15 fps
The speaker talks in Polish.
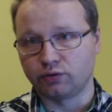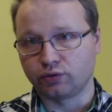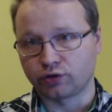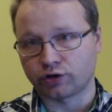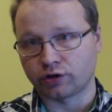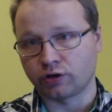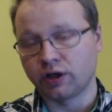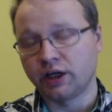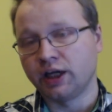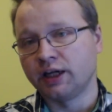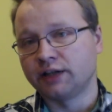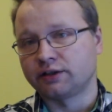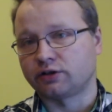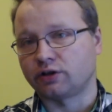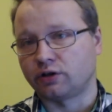zbyt dużo,
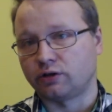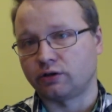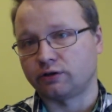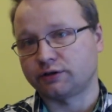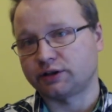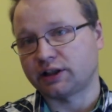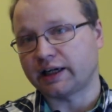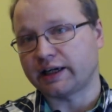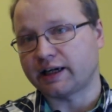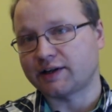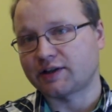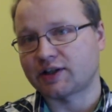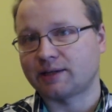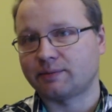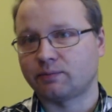to ta
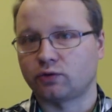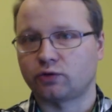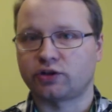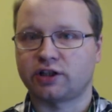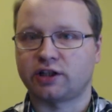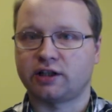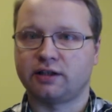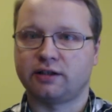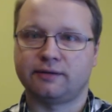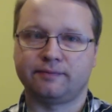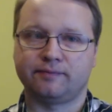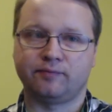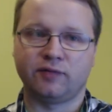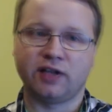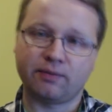rasa może
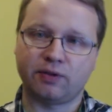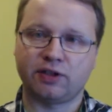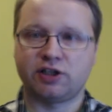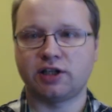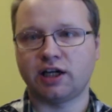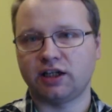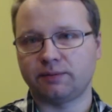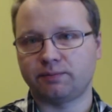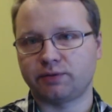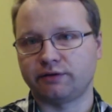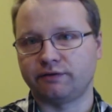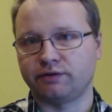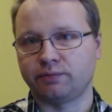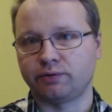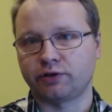nie być
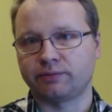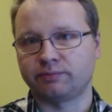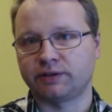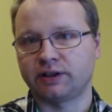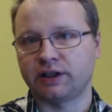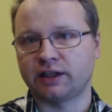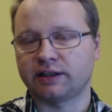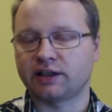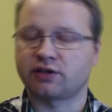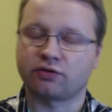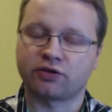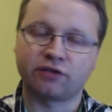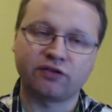najlepszym wyborem dla nas.